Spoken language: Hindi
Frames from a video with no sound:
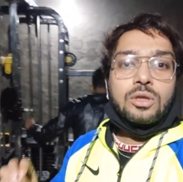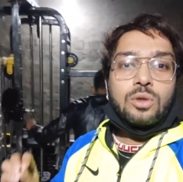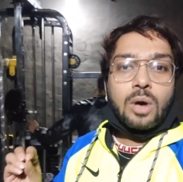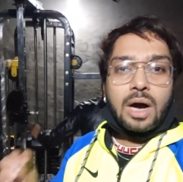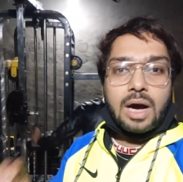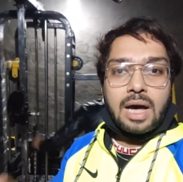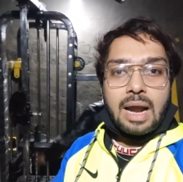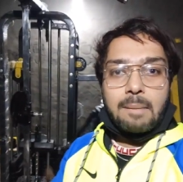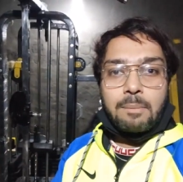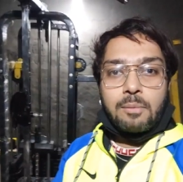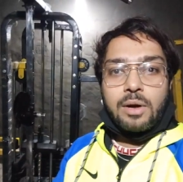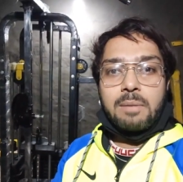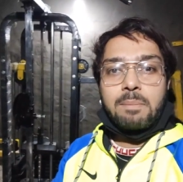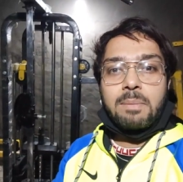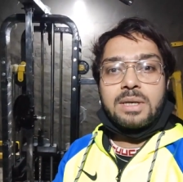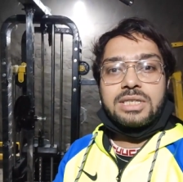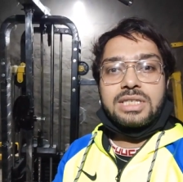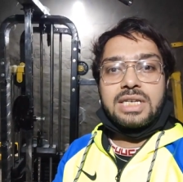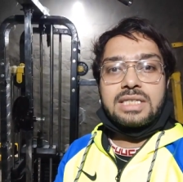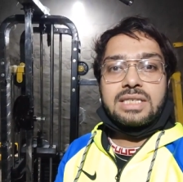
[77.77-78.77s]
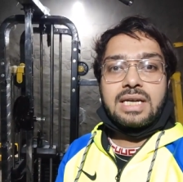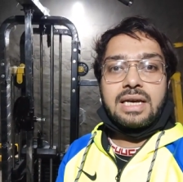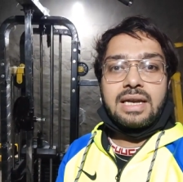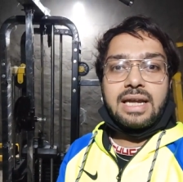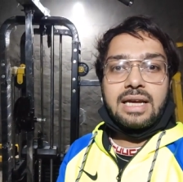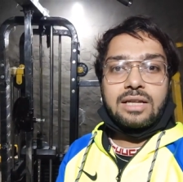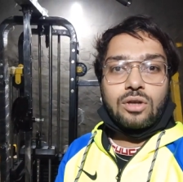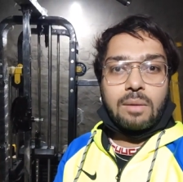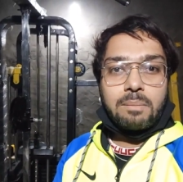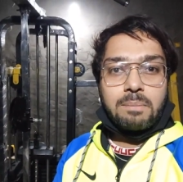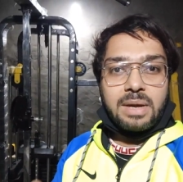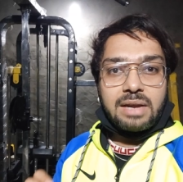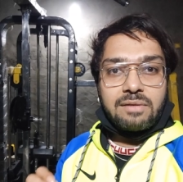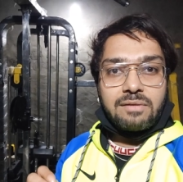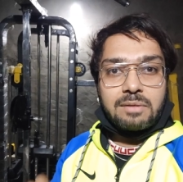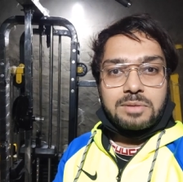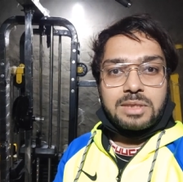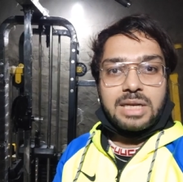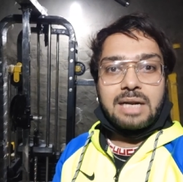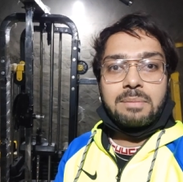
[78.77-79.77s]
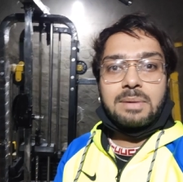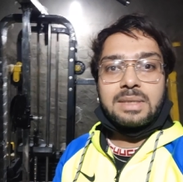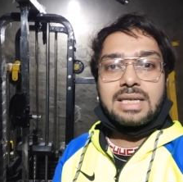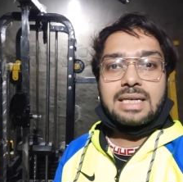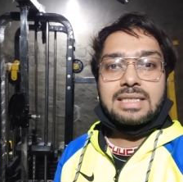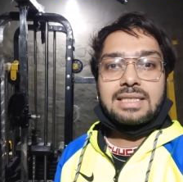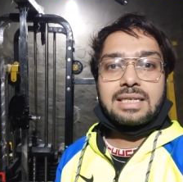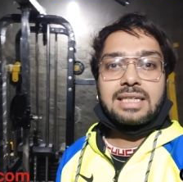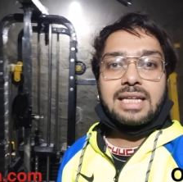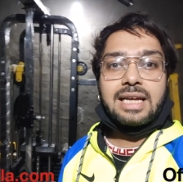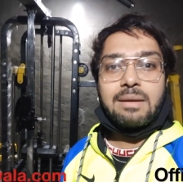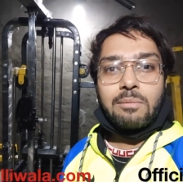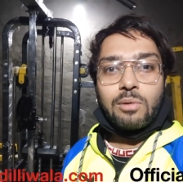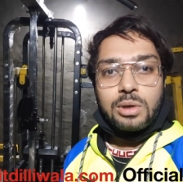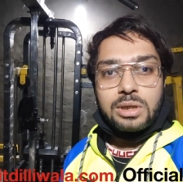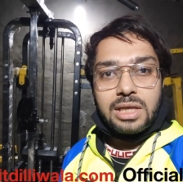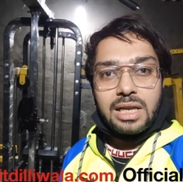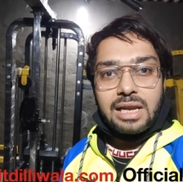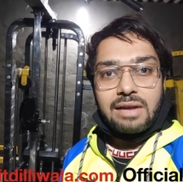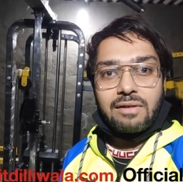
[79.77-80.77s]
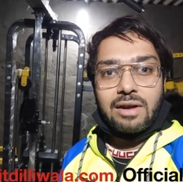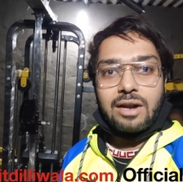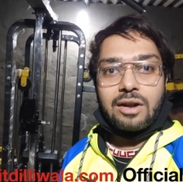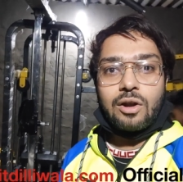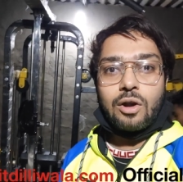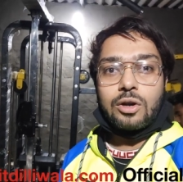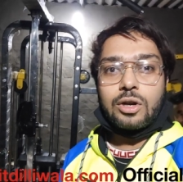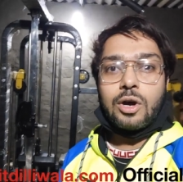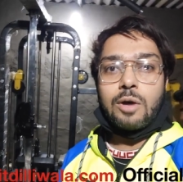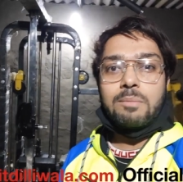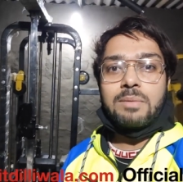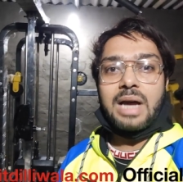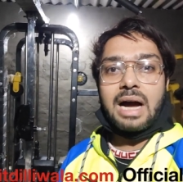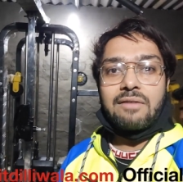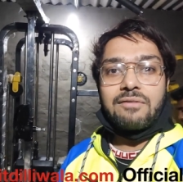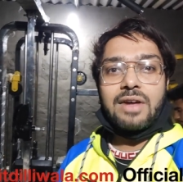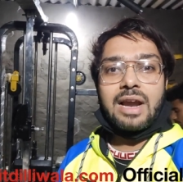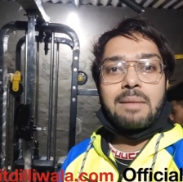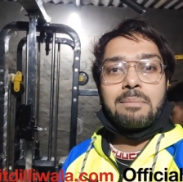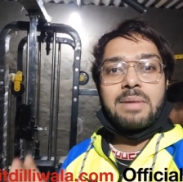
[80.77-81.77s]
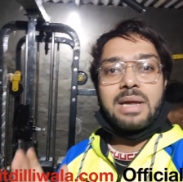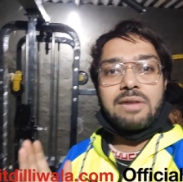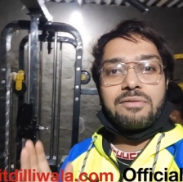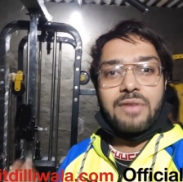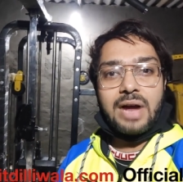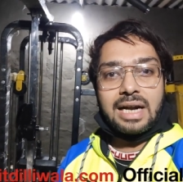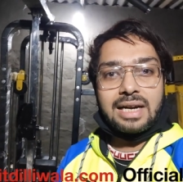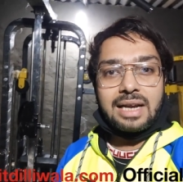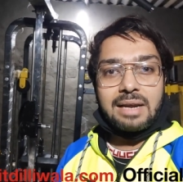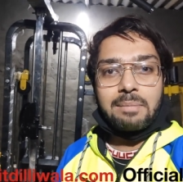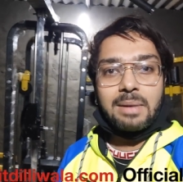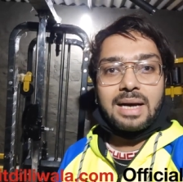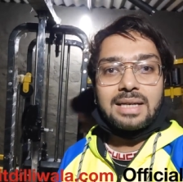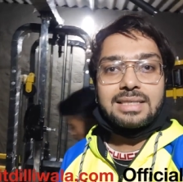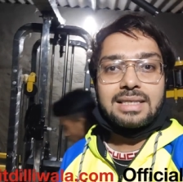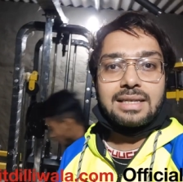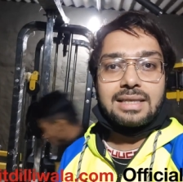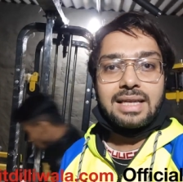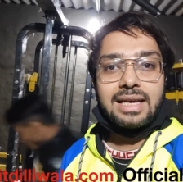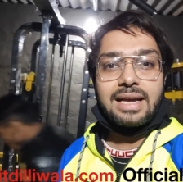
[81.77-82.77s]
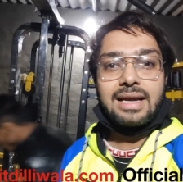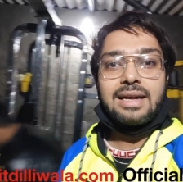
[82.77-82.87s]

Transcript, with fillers: तो अगर आपको ये परचेज करनी है तो आप मेरी वेबसाइट पर जा सकते हैं मोहित दिल्ली वाला डॉट कॉम या फिर आप मेरी फैक्ट्री पे आ सकते